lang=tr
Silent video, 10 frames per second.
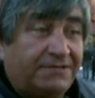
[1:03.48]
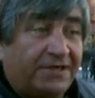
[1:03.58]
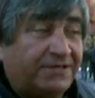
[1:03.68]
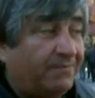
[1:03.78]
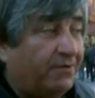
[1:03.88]

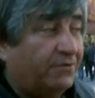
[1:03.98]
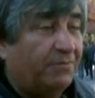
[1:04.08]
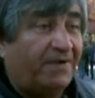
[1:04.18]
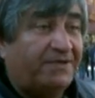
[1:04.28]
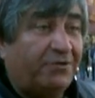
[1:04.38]
çarşamba günü.
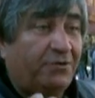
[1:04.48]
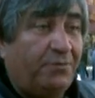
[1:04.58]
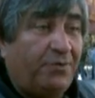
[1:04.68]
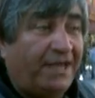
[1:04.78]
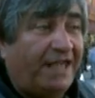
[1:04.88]
Pazar
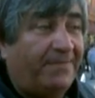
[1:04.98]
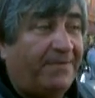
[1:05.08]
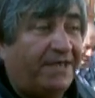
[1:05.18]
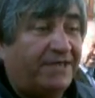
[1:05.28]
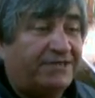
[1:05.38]
günü büyük
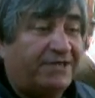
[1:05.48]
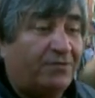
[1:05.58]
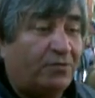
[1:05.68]
elemeye geçtik.